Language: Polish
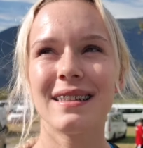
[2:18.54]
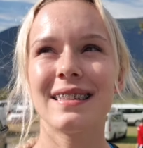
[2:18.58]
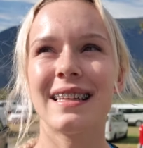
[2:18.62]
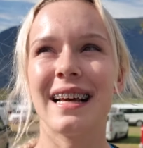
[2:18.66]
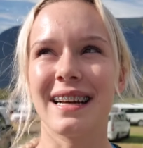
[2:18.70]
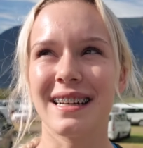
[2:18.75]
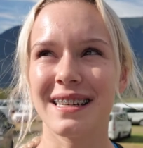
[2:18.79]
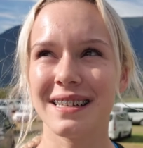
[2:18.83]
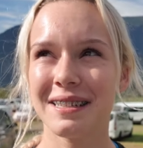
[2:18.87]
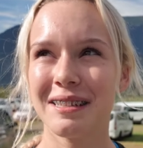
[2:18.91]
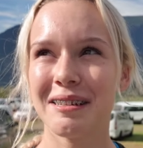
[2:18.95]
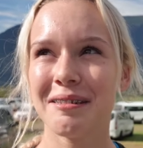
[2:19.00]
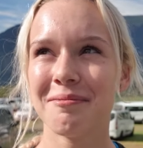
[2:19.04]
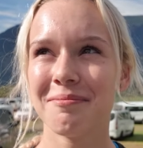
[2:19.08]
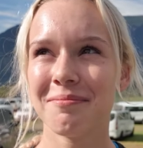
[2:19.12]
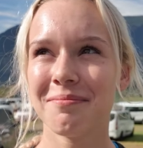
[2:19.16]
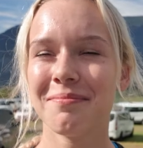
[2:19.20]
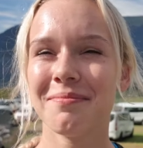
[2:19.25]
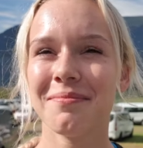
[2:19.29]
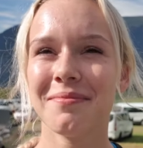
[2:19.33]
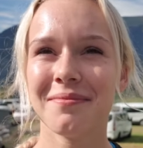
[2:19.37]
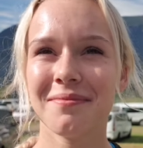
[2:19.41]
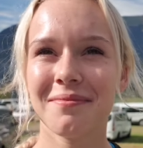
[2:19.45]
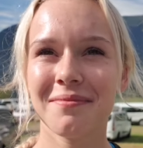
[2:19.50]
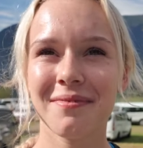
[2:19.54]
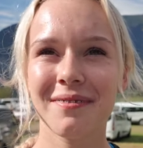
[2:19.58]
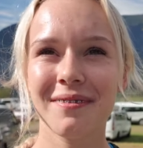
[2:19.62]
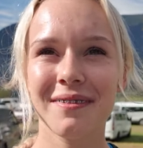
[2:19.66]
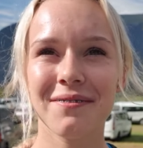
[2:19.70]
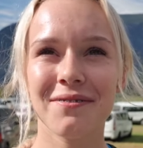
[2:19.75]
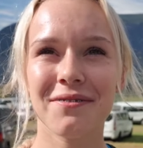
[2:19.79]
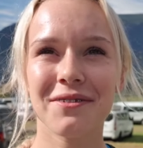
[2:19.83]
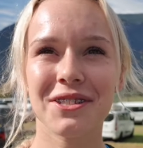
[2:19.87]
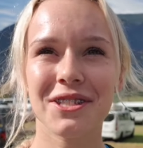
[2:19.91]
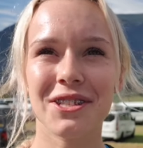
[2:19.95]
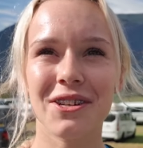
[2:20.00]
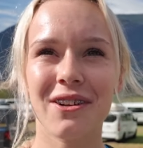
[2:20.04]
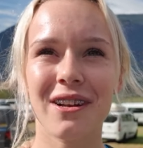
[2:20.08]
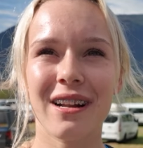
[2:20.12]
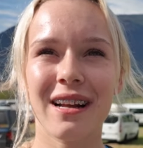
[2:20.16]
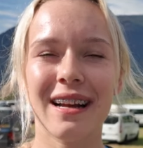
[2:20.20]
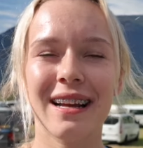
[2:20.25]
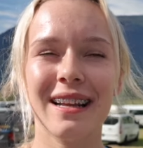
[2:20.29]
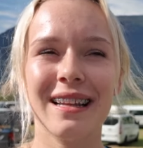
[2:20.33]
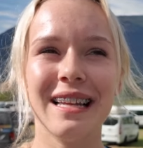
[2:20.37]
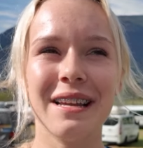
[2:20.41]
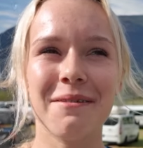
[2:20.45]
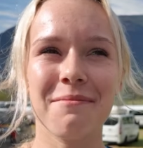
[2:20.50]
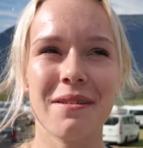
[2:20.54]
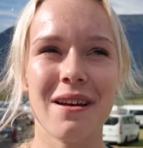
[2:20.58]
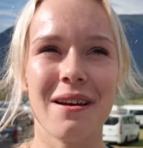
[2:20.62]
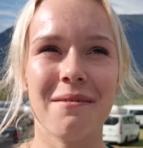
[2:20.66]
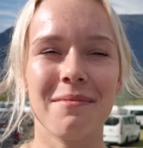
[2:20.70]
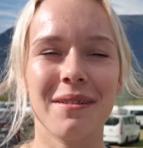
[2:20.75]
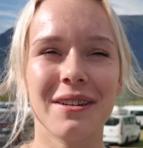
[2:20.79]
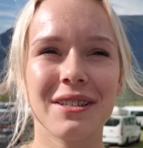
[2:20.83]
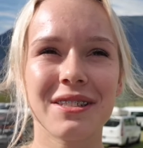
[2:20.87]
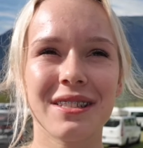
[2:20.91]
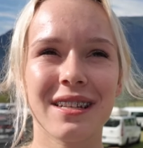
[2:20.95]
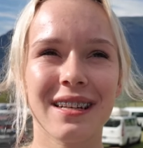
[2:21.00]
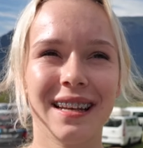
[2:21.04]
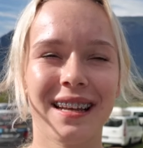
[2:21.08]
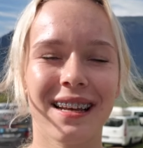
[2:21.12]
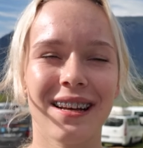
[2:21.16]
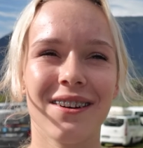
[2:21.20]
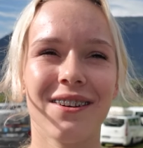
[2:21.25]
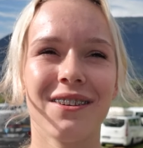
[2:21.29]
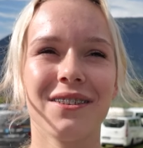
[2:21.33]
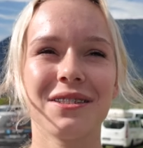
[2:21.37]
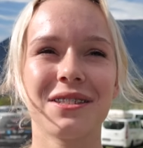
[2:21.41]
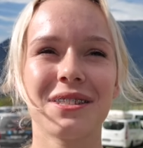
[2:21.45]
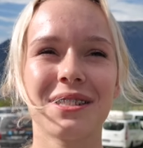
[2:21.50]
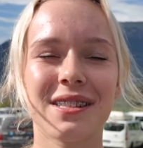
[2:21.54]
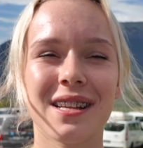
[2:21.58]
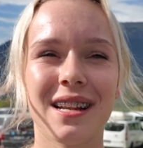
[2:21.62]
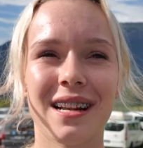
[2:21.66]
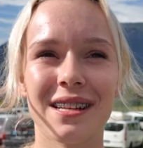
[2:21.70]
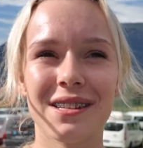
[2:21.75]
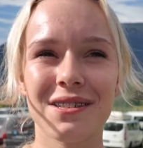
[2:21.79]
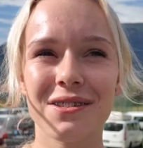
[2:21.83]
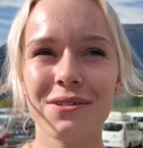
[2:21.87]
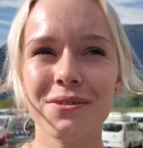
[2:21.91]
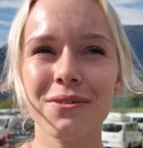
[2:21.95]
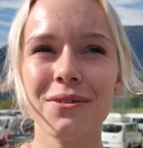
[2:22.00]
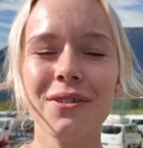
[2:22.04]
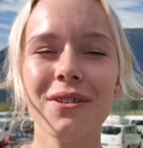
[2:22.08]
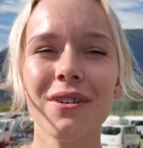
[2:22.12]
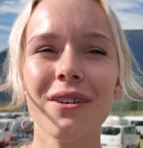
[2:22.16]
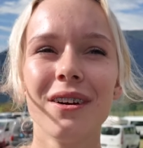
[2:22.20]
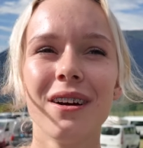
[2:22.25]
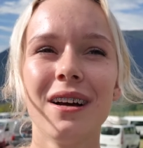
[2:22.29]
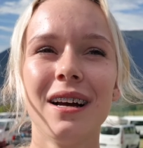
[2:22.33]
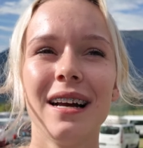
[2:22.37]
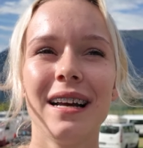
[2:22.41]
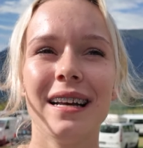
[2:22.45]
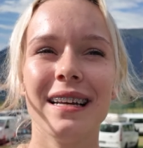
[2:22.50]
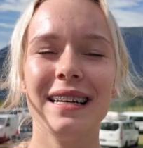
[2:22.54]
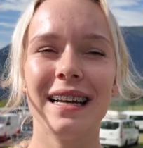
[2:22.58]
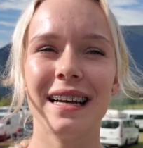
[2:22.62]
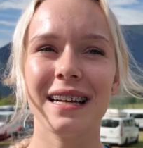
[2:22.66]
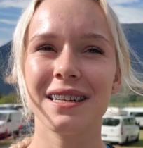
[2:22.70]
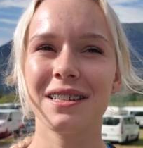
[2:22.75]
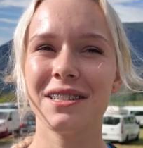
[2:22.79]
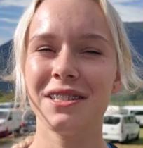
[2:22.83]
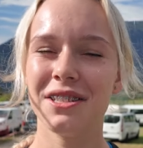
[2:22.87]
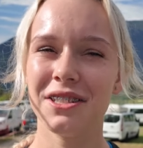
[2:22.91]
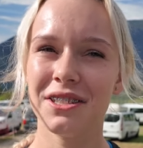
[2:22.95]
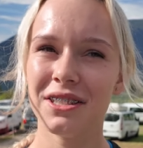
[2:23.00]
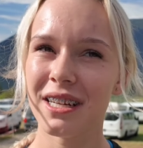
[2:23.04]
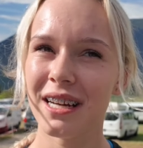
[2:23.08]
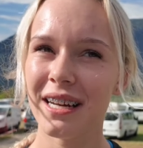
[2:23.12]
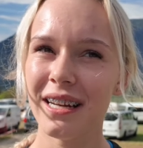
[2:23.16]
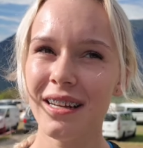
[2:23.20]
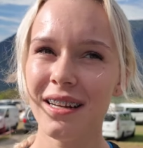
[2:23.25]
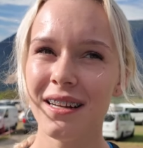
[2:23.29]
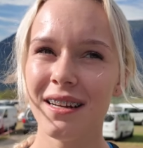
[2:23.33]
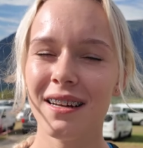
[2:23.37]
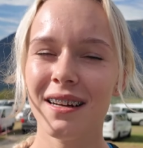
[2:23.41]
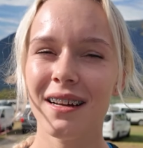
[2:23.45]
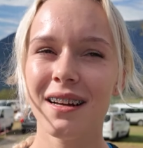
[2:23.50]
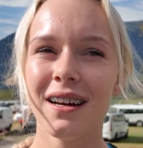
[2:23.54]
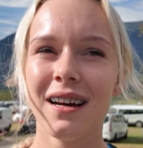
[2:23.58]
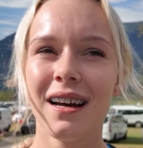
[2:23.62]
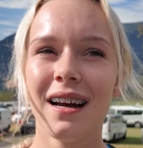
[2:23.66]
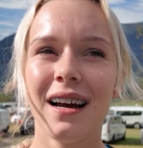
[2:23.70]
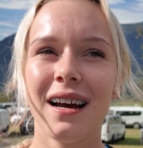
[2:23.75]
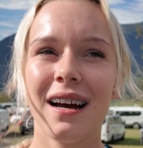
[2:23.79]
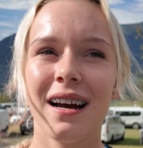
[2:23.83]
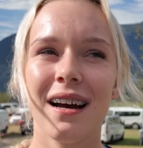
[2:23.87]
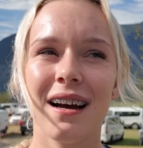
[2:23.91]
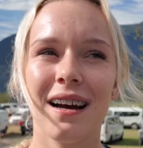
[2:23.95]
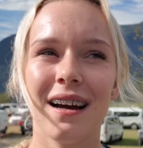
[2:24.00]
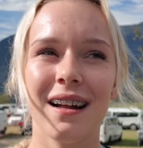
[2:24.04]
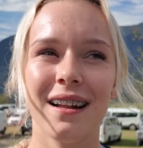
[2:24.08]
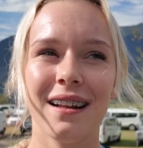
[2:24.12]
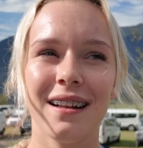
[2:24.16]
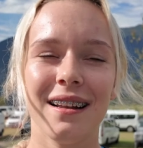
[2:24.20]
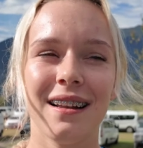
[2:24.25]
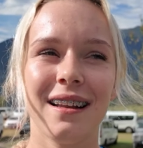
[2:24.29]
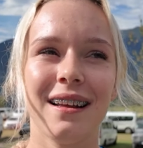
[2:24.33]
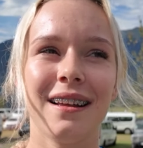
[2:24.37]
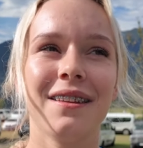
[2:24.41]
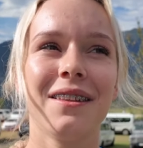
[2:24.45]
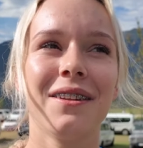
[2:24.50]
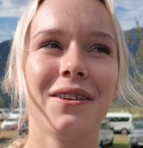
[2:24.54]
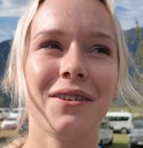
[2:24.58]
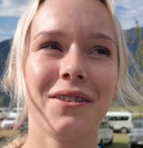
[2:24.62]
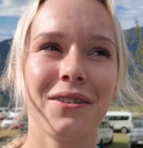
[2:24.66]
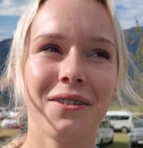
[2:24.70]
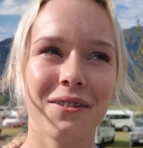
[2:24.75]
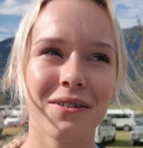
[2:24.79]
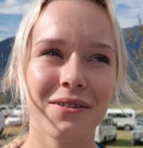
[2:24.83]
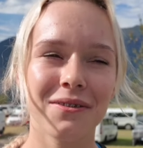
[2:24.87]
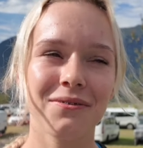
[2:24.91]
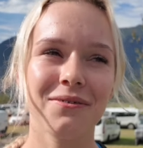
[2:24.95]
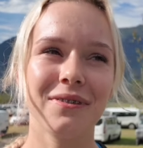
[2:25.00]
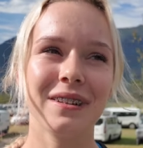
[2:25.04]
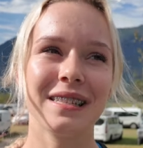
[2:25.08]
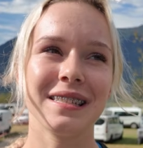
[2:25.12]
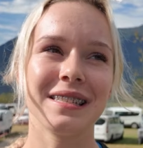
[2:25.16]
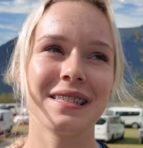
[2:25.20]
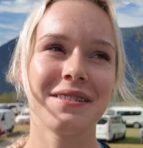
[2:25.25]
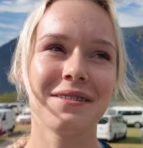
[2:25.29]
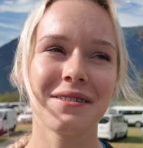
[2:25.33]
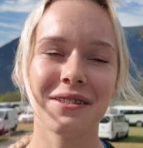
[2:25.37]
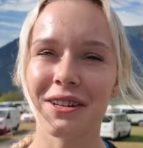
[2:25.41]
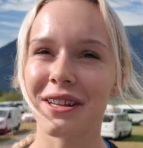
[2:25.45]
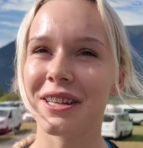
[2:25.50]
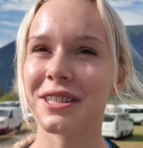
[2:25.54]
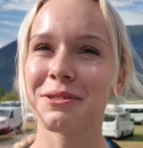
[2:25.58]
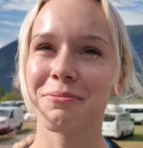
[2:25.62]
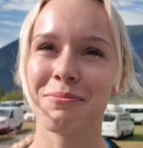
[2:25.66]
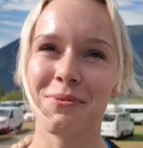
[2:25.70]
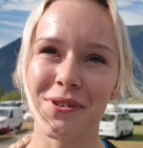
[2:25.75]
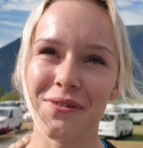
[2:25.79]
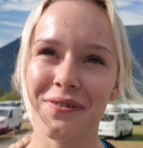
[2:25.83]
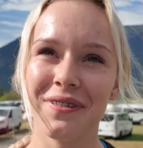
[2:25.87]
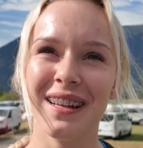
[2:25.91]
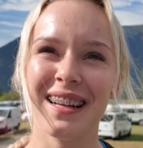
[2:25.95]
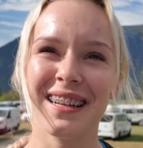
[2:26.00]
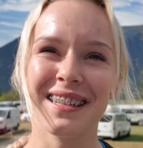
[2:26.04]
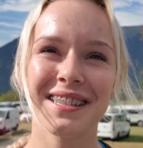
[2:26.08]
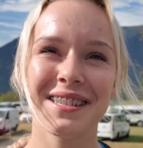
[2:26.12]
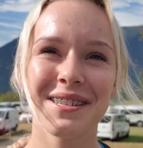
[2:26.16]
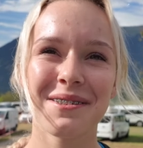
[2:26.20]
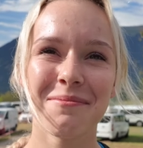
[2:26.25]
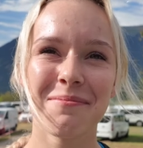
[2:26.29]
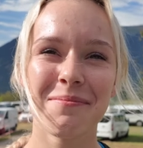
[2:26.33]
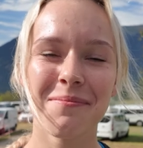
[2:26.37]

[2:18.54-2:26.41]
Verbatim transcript: Tak. Wczoraj nie miałam aż takiego stresu jak dzisiaj, ale no, więc to też było widać